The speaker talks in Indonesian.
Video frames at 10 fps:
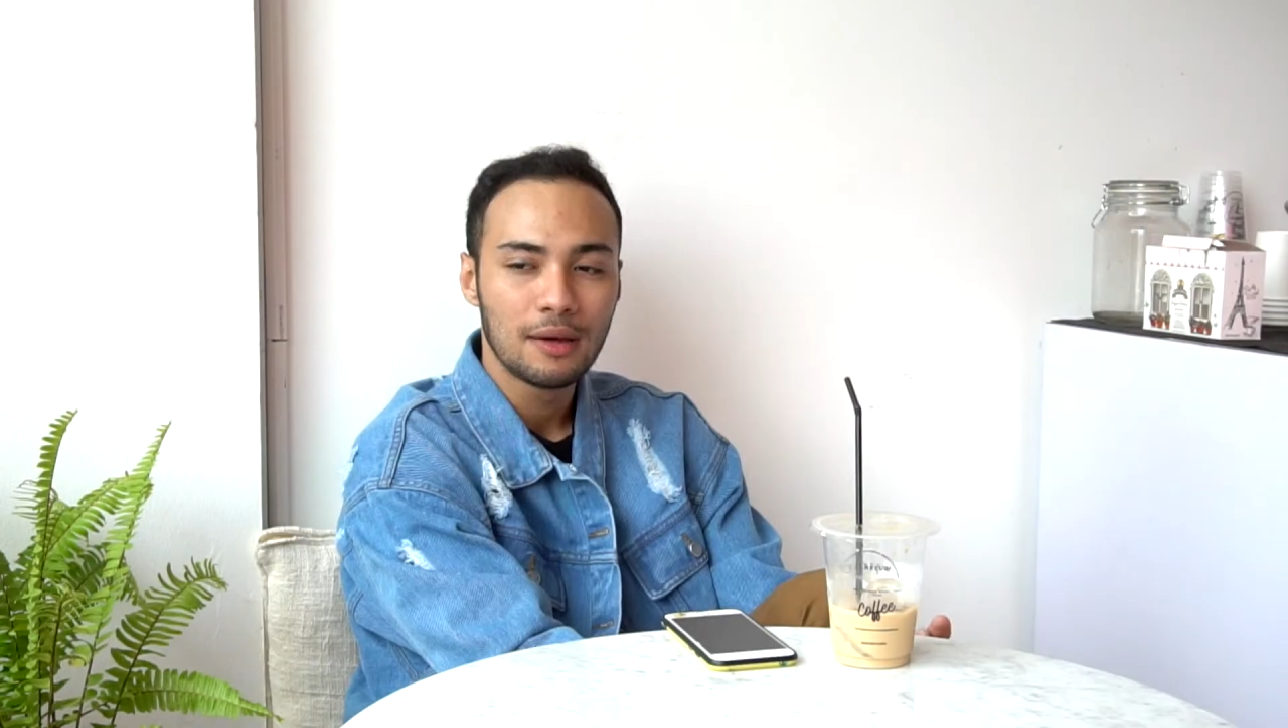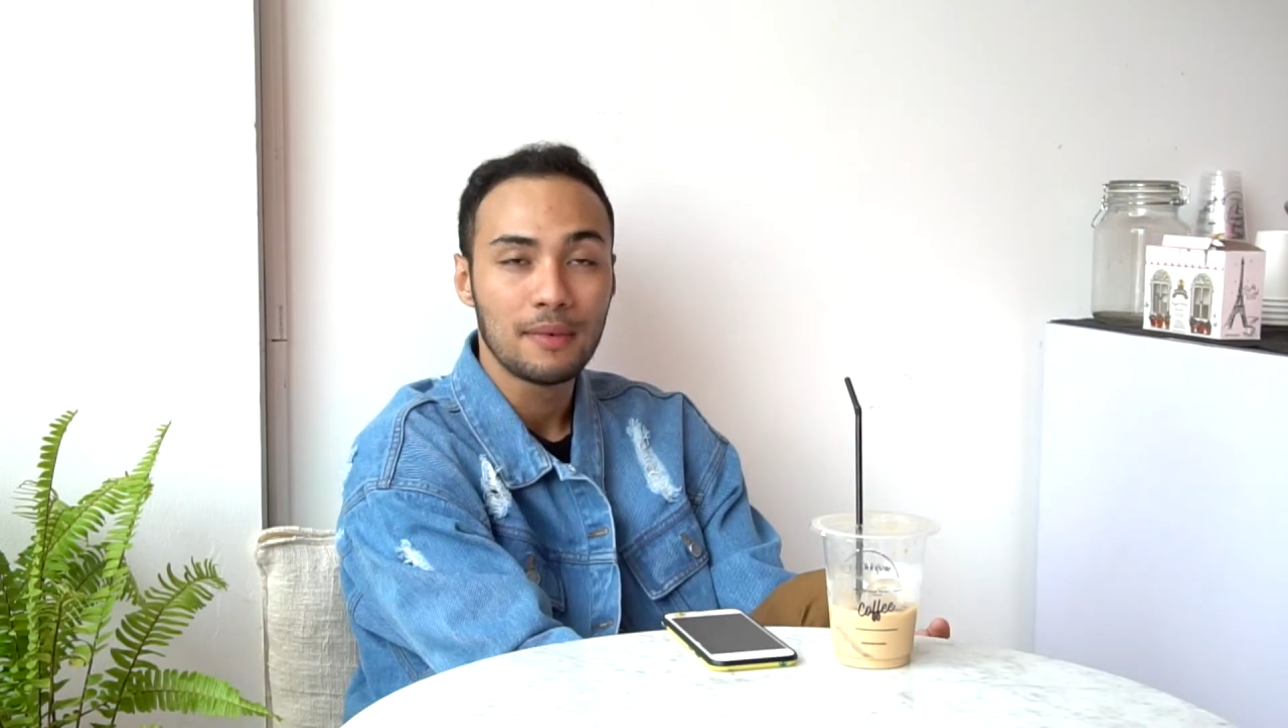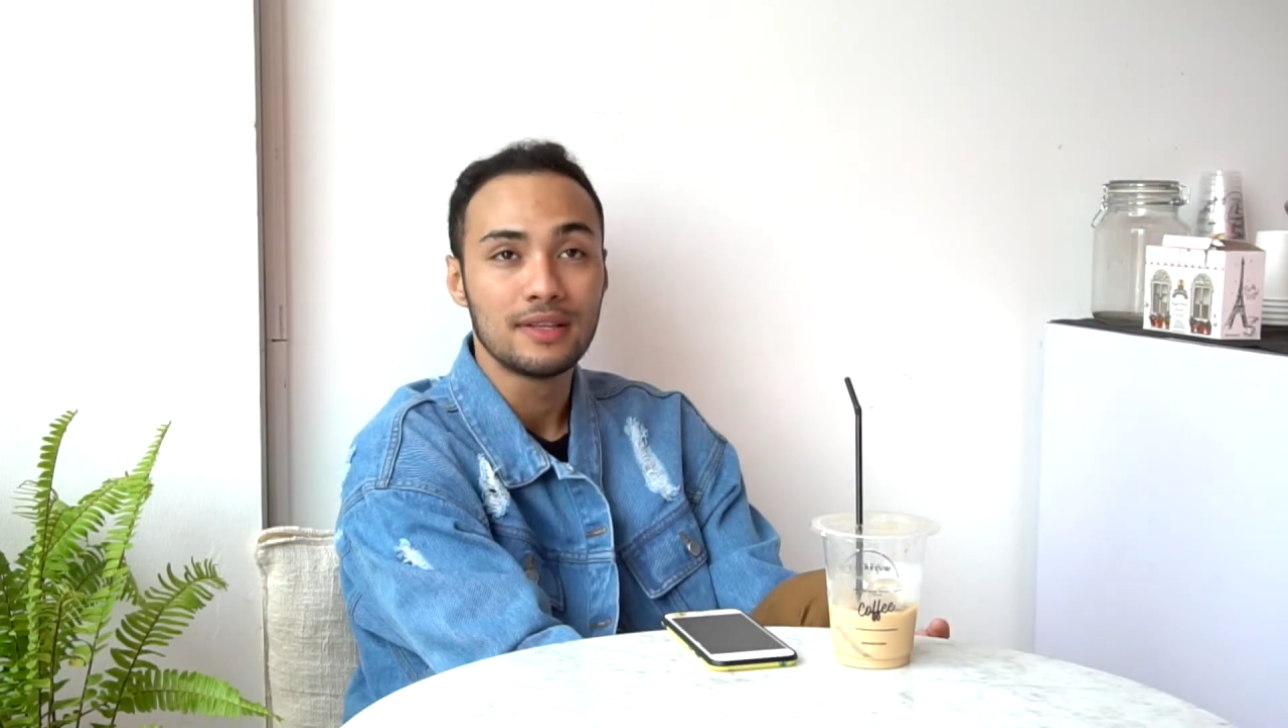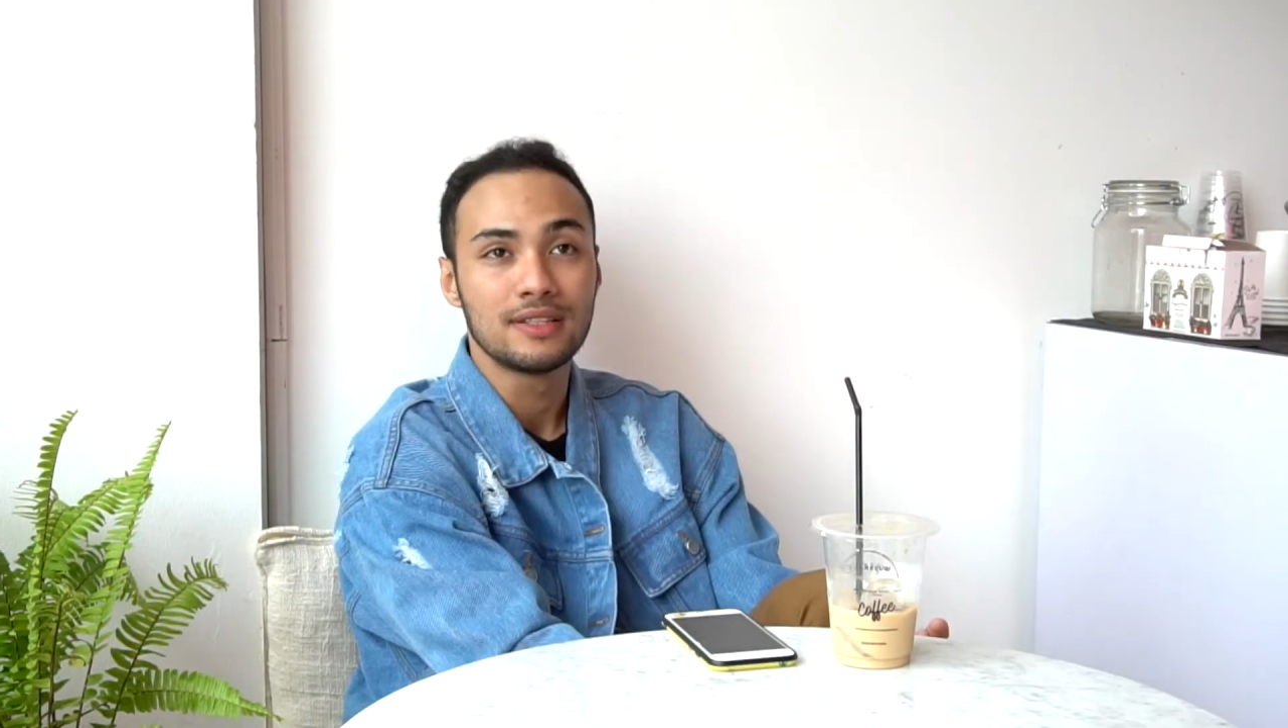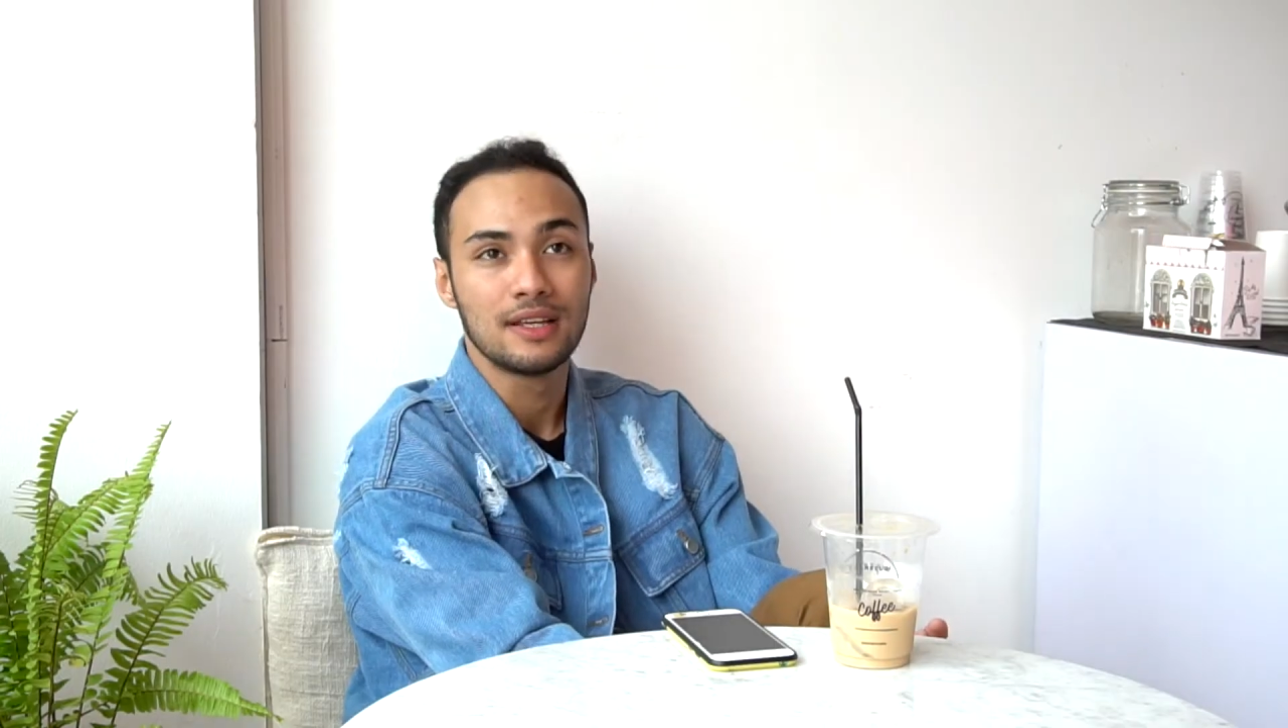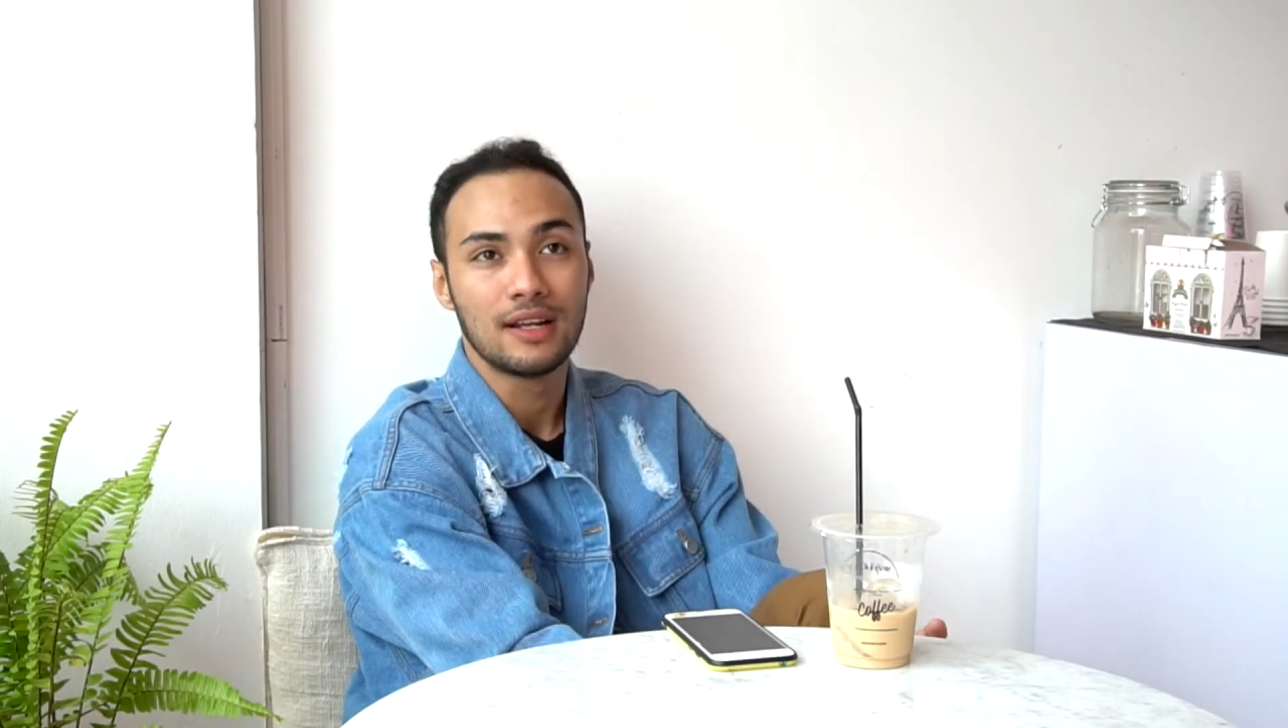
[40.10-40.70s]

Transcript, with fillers: di MNC